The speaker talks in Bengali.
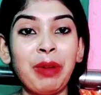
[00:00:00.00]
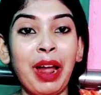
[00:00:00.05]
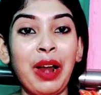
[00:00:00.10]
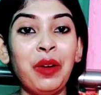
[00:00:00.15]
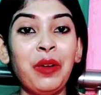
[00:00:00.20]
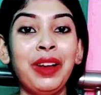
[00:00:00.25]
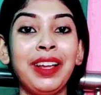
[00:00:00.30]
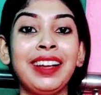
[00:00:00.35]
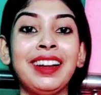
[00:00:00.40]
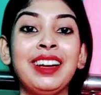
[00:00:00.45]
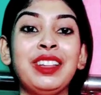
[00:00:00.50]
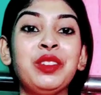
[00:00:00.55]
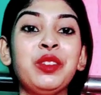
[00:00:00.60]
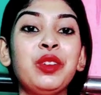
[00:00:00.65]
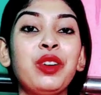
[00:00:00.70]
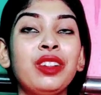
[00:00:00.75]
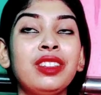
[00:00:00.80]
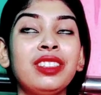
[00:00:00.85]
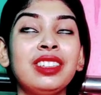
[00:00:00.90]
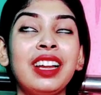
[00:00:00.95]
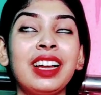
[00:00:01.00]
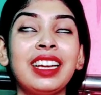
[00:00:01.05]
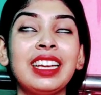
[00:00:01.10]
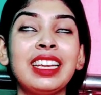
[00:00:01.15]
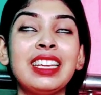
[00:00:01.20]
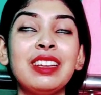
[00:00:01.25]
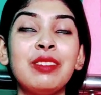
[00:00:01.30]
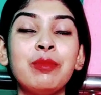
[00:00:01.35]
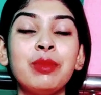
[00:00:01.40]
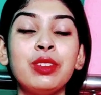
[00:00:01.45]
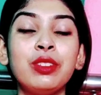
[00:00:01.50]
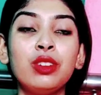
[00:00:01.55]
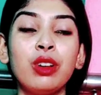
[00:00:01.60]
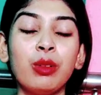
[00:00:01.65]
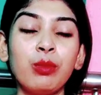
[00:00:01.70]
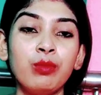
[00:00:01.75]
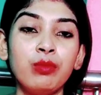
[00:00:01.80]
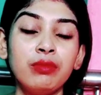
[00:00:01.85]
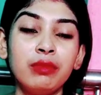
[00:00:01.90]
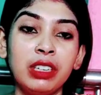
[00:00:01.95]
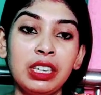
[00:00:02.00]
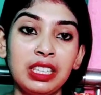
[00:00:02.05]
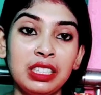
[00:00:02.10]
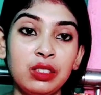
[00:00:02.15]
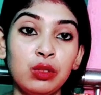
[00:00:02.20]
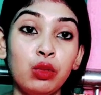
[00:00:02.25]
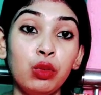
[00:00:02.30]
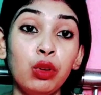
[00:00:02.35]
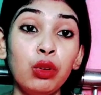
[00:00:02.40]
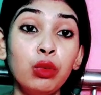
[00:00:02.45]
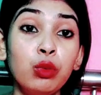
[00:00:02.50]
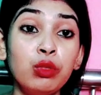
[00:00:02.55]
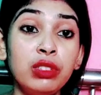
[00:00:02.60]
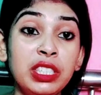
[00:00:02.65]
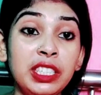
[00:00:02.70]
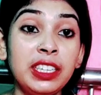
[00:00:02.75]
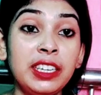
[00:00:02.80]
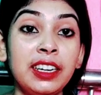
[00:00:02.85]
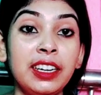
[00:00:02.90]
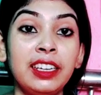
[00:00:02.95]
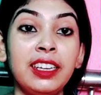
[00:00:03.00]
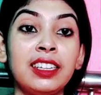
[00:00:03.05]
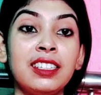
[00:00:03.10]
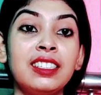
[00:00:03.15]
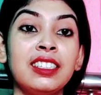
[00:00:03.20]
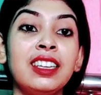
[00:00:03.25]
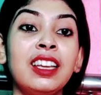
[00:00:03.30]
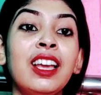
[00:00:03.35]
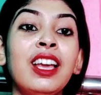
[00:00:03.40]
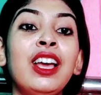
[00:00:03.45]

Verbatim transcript: ভালো লাগে না তো কদিন আগেই আমি সব ড্রেসগুলো গুছিয়ে রেখেছি